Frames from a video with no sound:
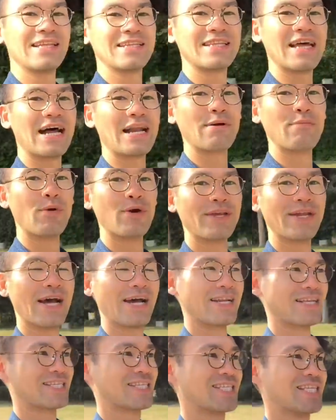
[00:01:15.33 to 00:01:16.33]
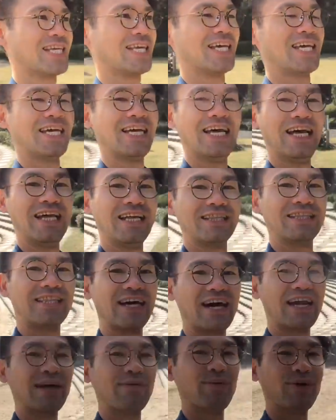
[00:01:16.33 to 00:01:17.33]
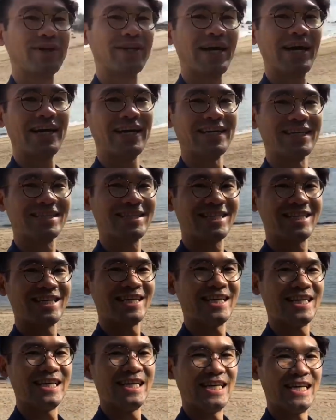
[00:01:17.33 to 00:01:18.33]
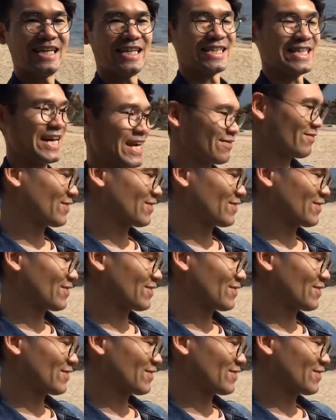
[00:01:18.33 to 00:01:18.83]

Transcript: 誰もいないです誰もいないです誰